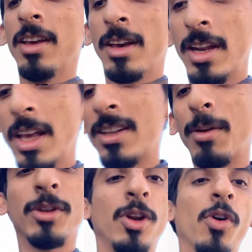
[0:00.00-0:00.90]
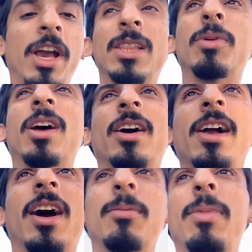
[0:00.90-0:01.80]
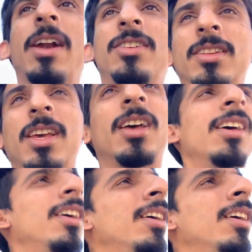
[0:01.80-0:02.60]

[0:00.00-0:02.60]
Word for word: किर्गिस्तान में तो लोग ईद मना के घर बैठ जाते हैं